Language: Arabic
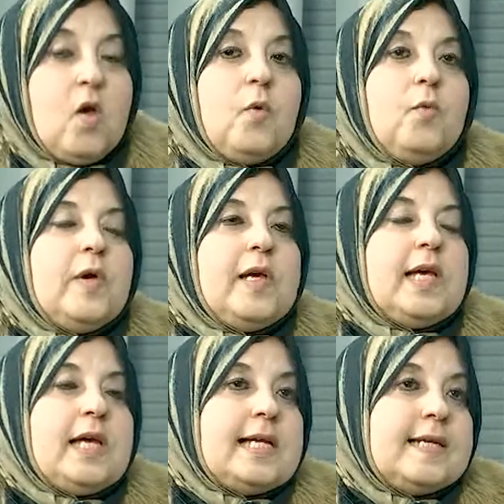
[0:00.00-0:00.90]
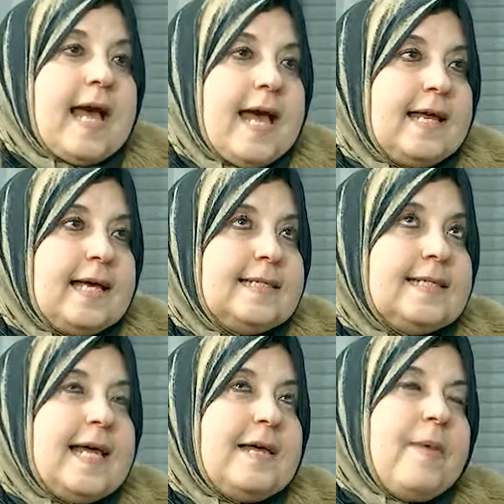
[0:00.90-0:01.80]
وان انا
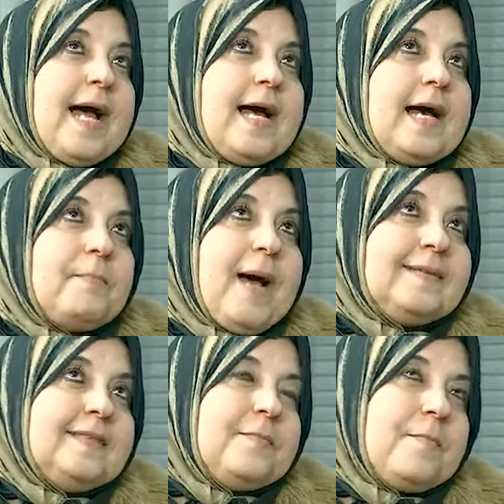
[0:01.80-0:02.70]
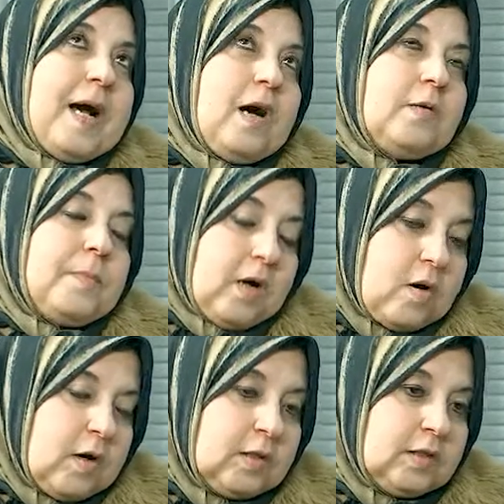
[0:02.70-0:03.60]
ازاي بقى بعد ما ما
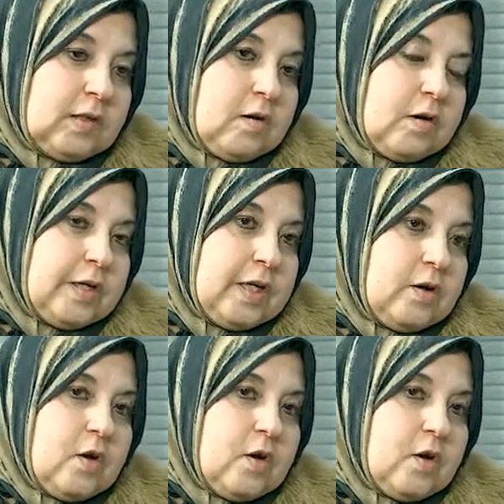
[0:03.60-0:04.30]
قررت قراري